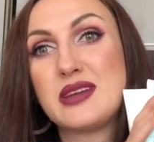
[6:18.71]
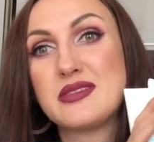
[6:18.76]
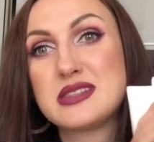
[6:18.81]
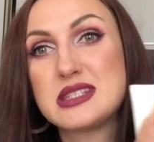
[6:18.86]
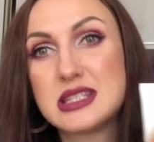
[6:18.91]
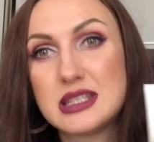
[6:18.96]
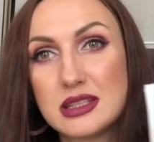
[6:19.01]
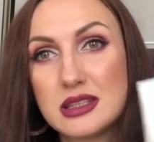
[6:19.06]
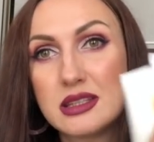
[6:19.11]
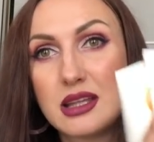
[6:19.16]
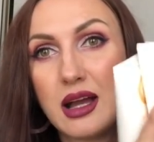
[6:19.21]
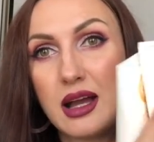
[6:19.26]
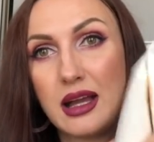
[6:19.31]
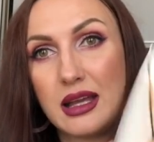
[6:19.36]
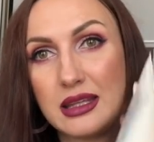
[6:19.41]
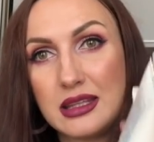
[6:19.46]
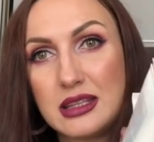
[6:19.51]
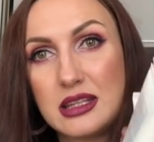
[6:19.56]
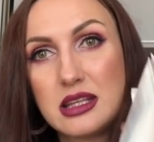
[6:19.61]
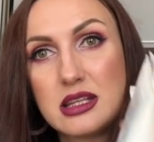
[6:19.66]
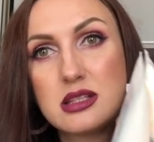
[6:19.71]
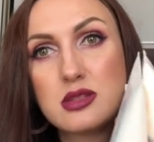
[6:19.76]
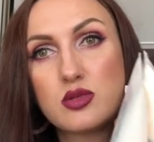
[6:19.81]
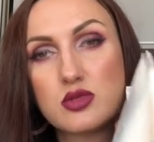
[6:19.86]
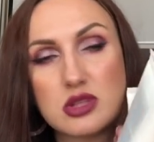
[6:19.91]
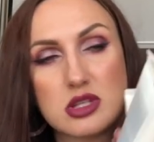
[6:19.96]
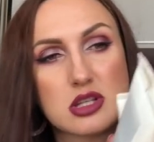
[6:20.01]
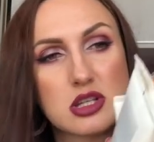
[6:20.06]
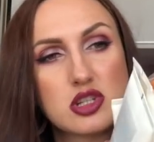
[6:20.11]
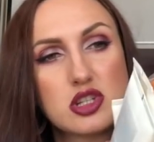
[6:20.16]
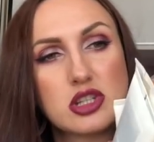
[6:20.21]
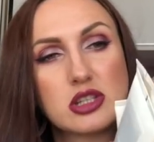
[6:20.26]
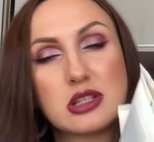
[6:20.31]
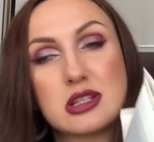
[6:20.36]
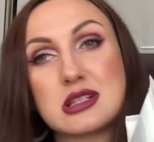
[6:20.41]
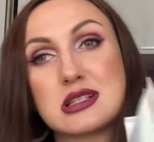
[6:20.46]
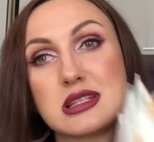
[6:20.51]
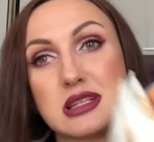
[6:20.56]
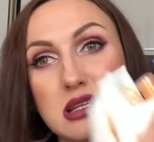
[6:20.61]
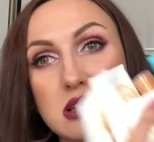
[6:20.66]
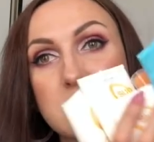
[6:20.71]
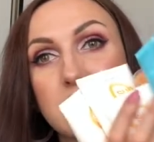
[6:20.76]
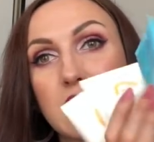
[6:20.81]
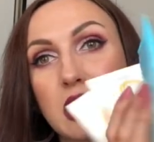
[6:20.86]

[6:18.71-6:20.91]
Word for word: всегда есть солнцезащитные средства,